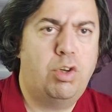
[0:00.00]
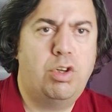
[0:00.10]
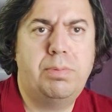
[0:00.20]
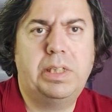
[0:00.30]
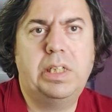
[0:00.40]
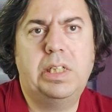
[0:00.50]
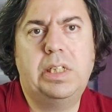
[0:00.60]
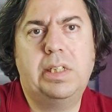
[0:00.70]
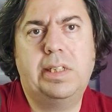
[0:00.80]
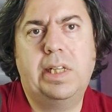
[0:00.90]
söylemek
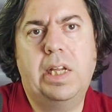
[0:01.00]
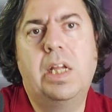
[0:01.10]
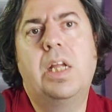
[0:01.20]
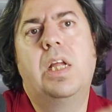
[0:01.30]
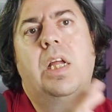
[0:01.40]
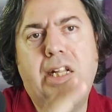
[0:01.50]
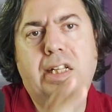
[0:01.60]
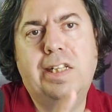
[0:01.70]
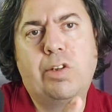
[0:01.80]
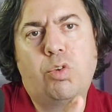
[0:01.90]
gerekirse
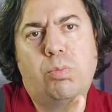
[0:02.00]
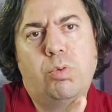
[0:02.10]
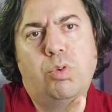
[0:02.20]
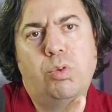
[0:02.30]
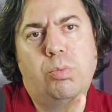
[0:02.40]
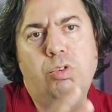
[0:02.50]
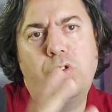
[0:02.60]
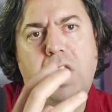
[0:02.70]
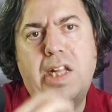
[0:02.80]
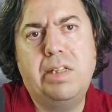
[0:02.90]
kendi
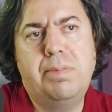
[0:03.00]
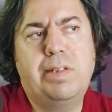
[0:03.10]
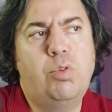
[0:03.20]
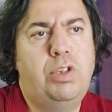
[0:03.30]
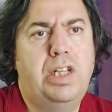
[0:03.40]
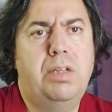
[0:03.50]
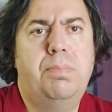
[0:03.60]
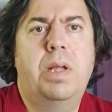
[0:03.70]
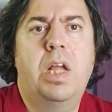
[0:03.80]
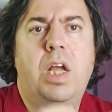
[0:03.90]
sorumluluğumuzu kendimiz
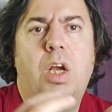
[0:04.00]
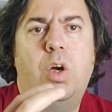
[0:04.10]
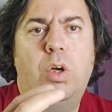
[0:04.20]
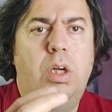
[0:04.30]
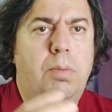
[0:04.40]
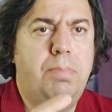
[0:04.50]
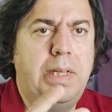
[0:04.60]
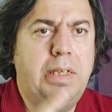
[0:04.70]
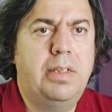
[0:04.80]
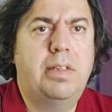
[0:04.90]
üstlenip
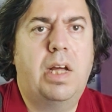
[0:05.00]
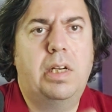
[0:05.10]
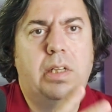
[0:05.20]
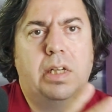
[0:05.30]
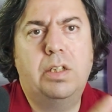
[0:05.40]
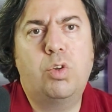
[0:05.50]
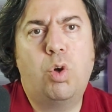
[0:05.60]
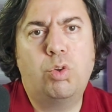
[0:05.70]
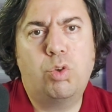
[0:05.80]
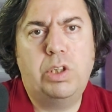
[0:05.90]
belirli tarihlerde
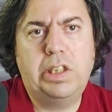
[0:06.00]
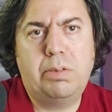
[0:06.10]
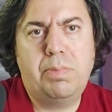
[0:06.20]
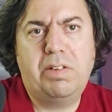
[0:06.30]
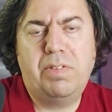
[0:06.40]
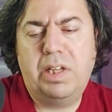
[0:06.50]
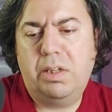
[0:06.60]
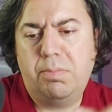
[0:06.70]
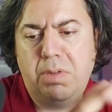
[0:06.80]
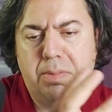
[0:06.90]
kontrole gitmek
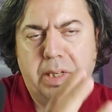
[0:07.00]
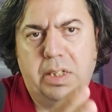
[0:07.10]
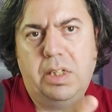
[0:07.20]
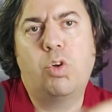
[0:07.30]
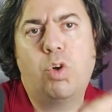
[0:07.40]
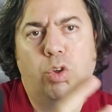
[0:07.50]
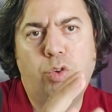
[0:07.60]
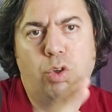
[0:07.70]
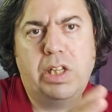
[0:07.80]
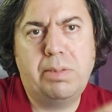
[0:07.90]
ve meme
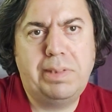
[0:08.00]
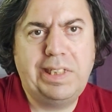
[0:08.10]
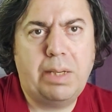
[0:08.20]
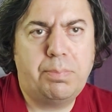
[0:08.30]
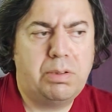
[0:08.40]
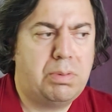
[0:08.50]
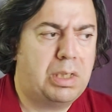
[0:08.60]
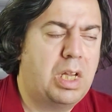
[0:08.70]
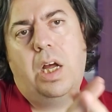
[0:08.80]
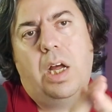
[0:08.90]
kontrollerimizi
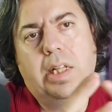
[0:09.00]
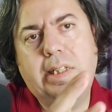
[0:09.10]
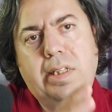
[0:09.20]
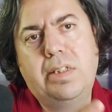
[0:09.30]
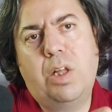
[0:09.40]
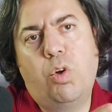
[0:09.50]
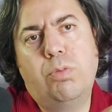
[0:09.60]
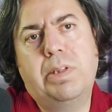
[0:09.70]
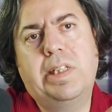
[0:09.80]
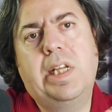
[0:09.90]
yaptırmak. Aslında
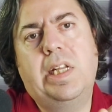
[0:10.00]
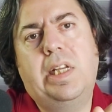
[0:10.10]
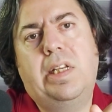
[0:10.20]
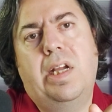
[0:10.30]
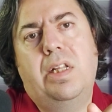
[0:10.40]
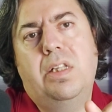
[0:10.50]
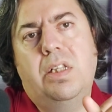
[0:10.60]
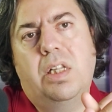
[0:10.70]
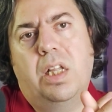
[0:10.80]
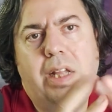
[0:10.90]
olması gereken
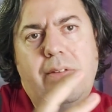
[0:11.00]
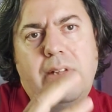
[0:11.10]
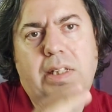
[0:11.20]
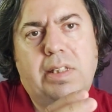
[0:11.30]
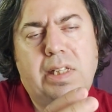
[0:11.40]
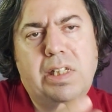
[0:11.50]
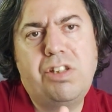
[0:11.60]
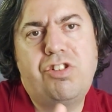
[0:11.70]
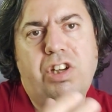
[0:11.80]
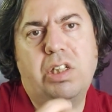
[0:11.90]

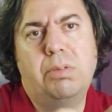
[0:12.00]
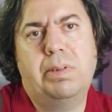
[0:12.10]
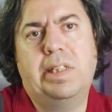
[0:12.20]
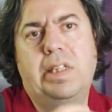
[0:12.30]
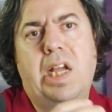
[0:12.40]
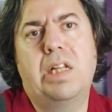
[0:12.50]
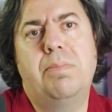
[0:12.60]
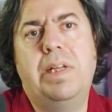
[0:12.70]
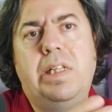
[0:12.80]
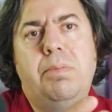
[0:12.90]
devletlerin çağırması
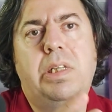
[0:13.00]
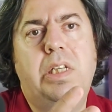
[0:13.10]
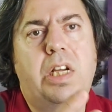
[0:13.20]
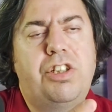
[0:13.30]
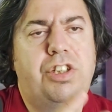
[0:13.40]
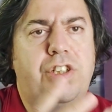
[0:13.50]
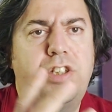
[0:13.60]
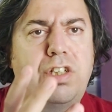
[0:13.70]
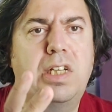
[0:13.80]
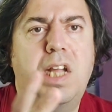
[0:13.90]
yani belli bir
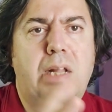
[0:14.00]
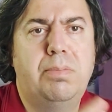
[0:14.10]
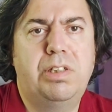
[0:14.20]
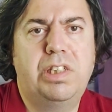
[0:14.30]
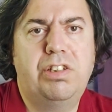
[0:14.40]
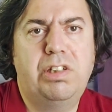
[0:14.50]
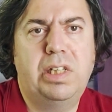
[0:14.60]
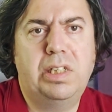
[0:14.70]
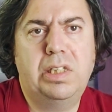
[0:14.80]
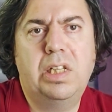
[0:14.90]
yaşa gelmiş
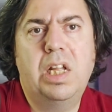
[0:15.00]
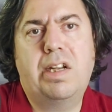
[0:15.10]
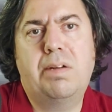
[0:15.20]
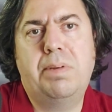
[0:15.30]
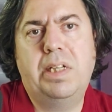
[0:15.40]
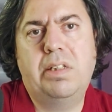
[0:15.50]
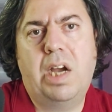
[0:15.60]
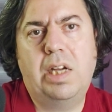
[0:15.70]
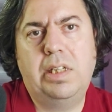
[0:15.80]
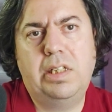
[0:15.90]
kişileri taramaya
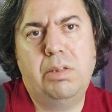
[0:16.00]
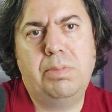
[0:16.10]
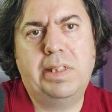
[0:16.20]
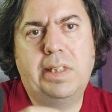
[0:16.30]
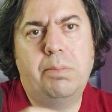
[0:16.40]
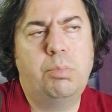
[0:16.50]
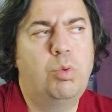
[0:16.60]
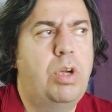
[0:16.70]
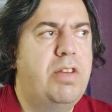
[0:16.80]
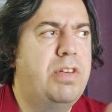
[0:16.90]
dahil edilmesi.
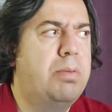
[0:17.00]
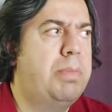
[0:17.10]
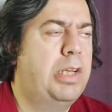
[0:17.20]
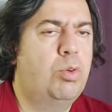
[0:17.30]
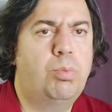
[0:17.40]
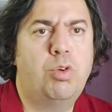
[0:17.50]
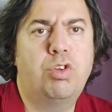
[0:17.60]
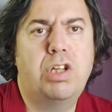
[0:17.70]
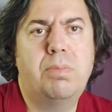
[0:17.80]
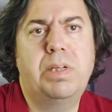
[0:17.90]
Bu eve mektup
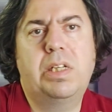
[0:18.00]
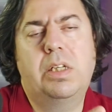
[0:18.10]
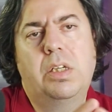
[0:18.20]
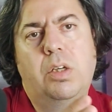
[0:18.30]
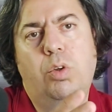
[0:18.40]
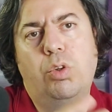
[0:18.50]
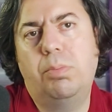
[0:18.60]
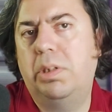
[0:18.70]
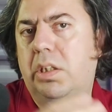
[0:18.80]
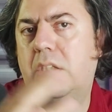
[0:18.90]
göndermek
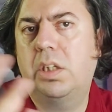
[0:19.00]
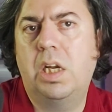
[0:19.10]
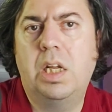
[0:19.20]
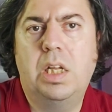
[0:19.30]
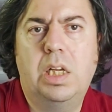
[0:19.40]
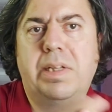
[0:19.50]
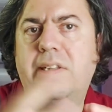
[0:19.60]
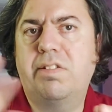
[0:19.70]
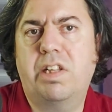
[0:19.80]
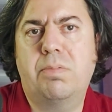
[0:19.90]
olabilir,
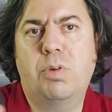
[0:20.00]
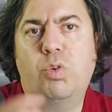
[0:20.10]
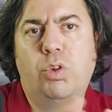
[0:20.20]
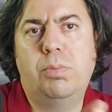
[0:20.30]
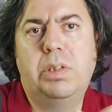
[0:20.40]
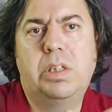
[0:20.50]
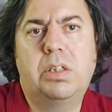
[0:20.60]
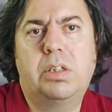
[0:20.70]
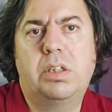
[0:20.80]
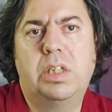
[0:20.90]
mesaj atmak
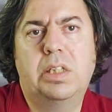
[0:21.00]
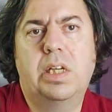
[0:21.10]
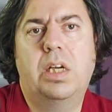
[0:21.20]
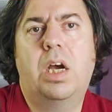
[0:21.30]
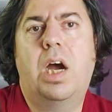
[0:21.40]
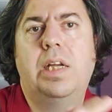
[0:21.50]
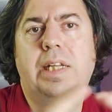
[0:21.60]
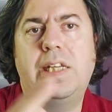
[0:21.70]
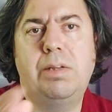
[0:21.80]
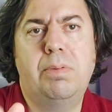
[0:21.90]
olabilir ya da
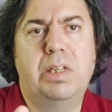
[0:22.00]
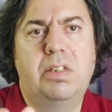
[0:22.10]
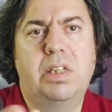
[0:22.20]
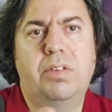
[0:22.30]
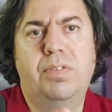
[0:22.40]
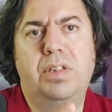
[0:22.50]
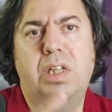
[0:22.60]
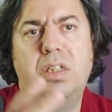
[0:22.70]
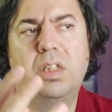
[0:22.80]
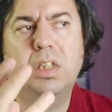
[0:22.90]
aile hekimleri
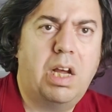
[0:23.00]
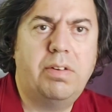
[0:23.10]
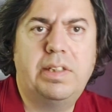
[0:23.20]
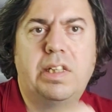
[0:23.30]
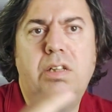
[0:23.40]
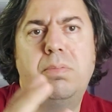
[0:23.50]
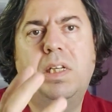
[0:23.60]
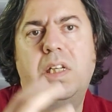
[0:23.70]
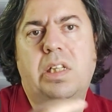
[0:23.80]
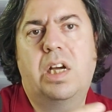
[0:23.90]
tarafından davet
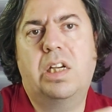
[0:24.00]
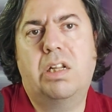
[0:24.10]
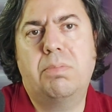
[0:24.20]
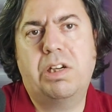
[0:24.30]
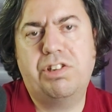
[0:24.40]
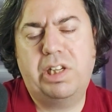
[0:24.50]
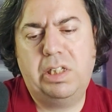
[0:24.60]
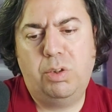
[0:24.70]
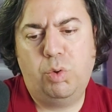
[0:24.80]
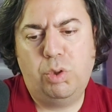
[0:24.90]
edilmek ya da aranmak
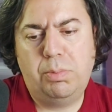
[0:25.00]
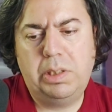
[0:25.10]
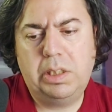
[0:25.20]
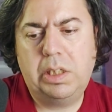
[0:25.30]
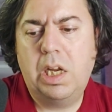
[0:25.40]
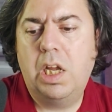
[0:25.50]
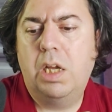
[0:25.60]
şeklinde olabilir.